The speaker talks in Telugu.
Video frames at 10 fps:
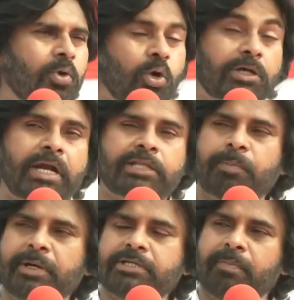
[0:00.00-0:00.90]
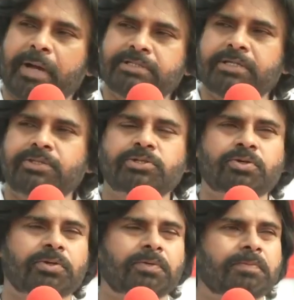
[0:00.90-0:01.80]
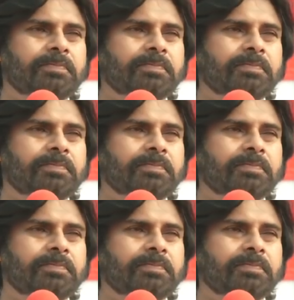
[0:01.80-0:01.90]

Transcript: కోట్లాది ప్రజల బాధ్యత తీసుకోవటం